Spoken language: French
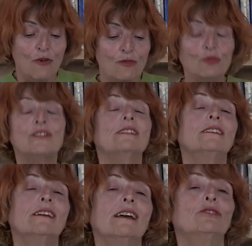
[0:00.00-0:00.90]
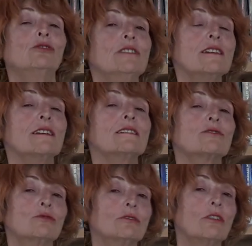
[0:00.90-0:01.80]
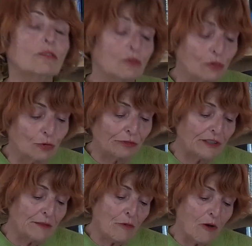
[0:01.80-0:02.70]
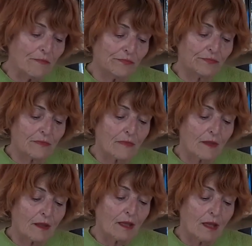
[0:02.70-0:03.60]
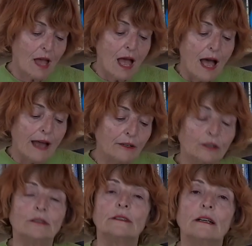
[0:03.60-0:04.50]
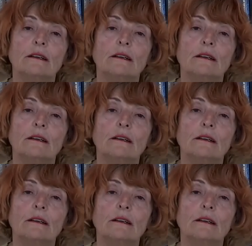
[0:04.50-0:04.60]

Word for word: nous aider à tenir ce temps de confinement. Alors,